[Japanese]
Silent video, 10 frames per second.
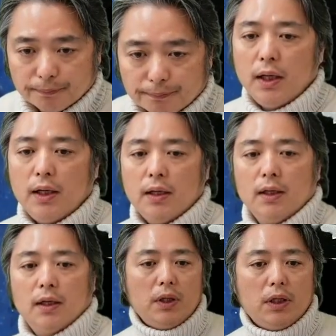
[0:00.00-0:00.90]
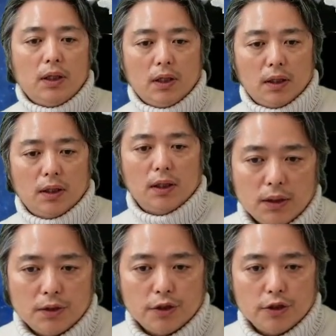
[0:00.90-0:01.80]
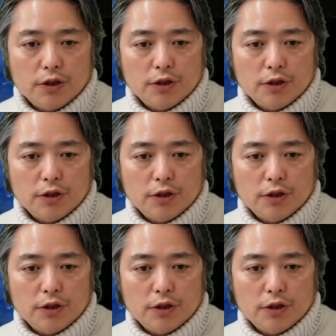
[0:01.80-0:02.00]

なので、この時に、2019